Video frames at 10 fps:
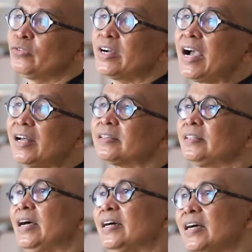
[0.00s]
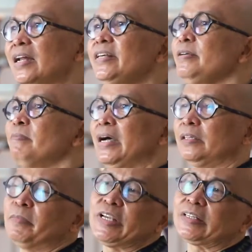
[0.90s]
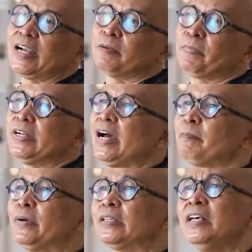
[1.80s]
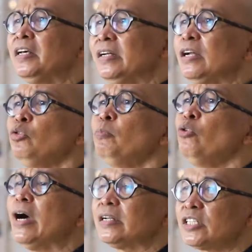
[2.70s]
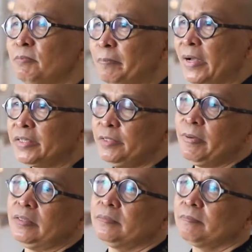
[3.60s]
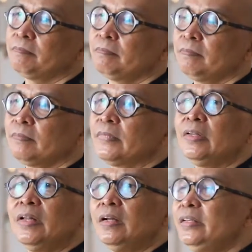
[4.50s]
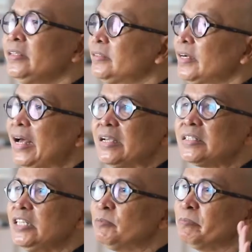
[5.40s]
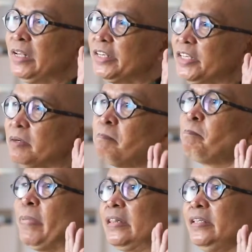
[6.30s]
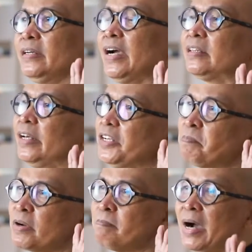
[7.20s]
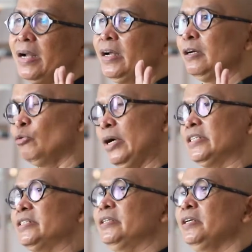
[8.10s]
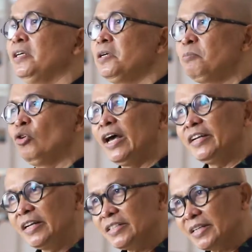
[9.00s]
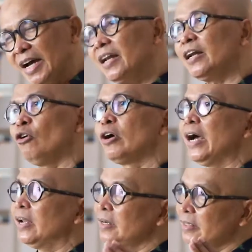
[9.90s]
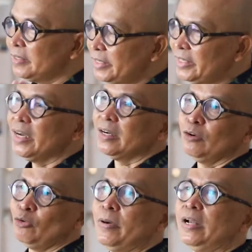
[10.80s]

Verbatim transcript: kata, kalimat, menyatakan pendapat, dan hubungan sebab akibat. Literasi memiliki empat tingkatan yang bermakna luas, mulai dari skala lokal hingga global.